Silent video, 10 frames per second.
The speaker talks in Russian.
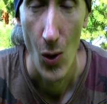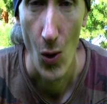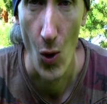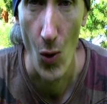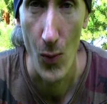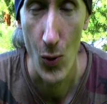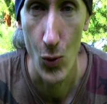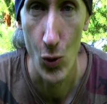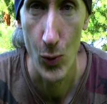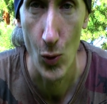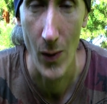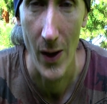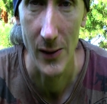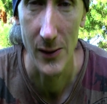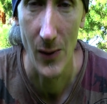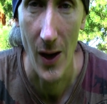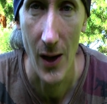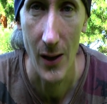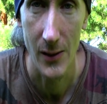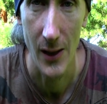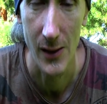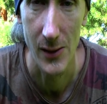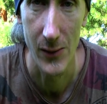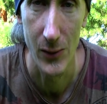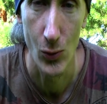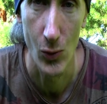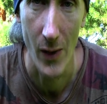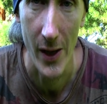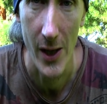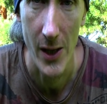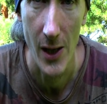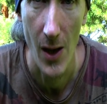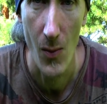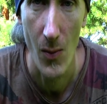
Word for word: Ом Бхур Пхувах Сваха Тат Савитур Вареньям,